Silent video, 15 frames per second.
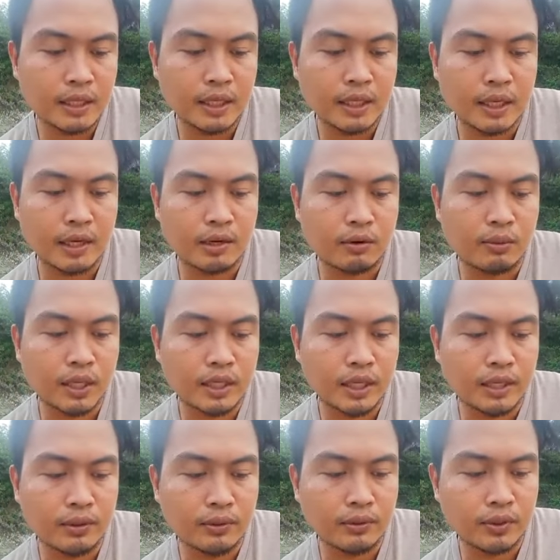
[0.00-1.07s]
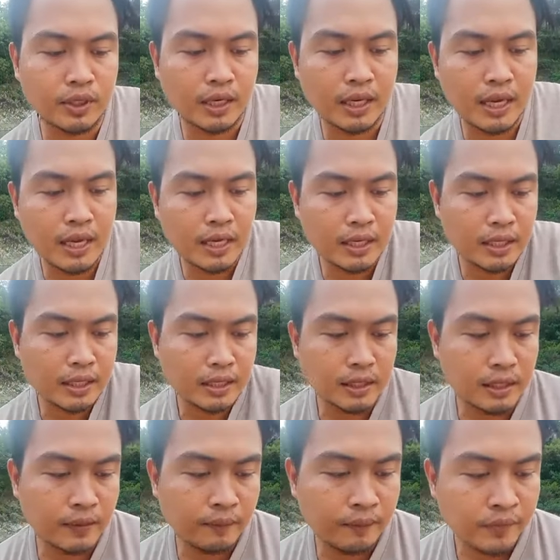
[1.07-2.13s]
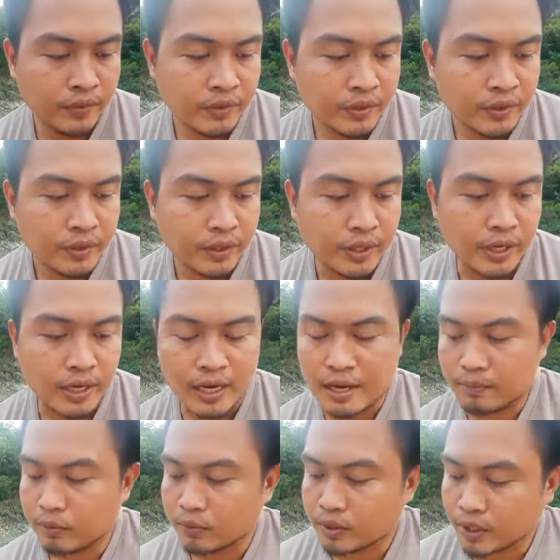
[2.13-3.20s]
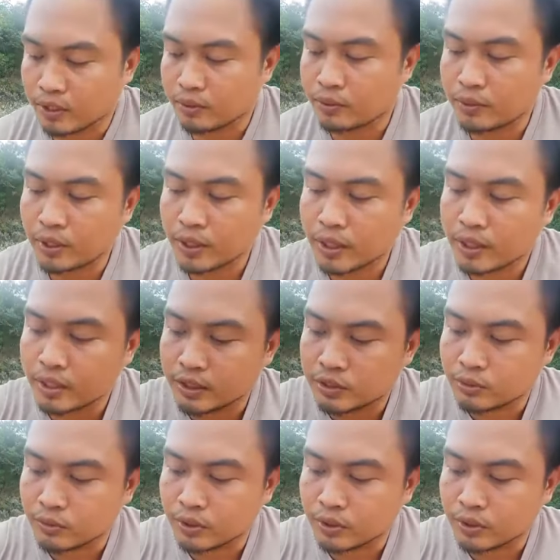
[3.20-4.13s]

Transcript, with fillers: iti kararwa tayo no ti laeng ni Apo tayo nga Heso